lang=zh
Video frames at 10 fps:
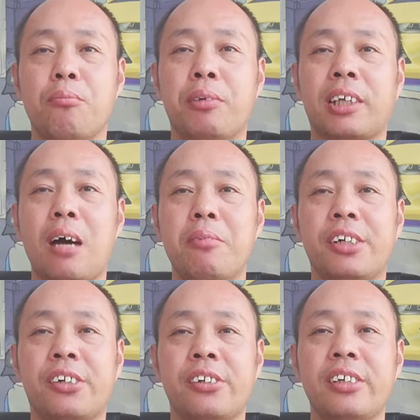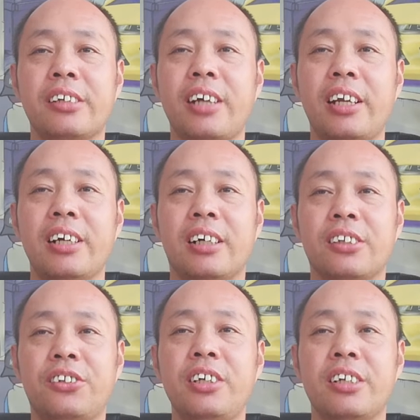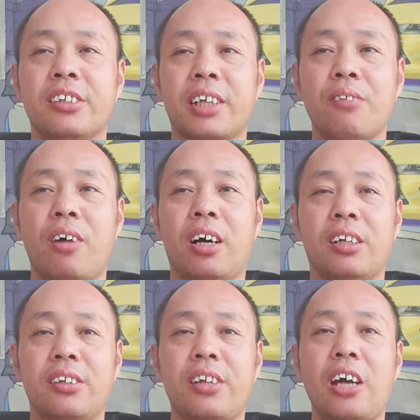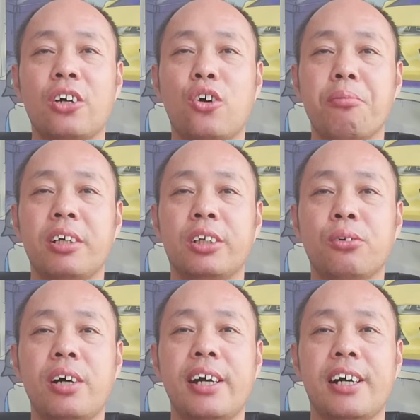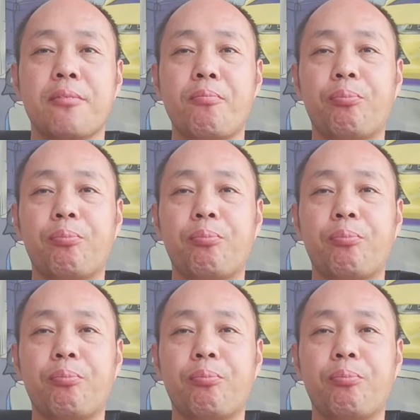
比他们直接下令禁止采访，那要高明的多呀！